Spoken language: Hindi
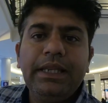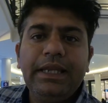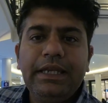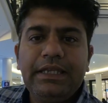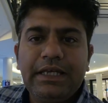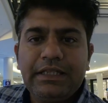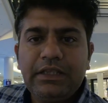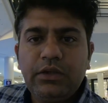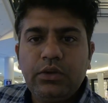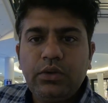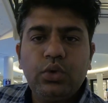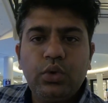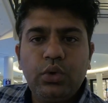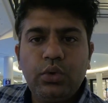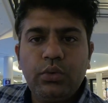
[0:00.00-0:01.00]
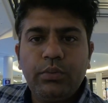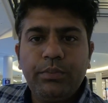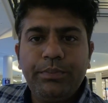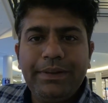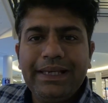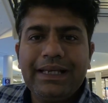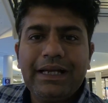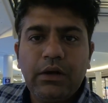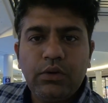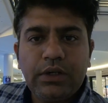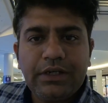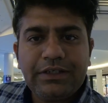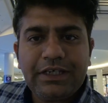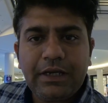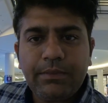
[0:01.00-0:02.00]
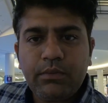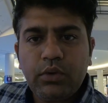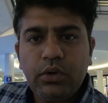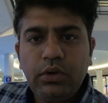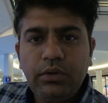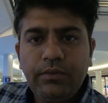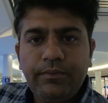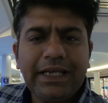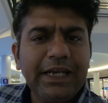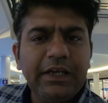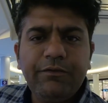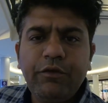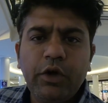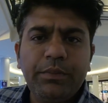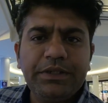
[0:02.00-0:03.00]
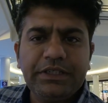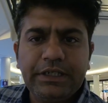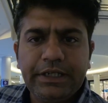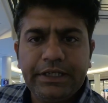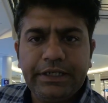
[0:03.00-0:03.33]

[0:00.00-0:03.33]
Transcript: लेने जाते हो तो बिल काउंटर से आपको सारी इन्फॉर्मेशन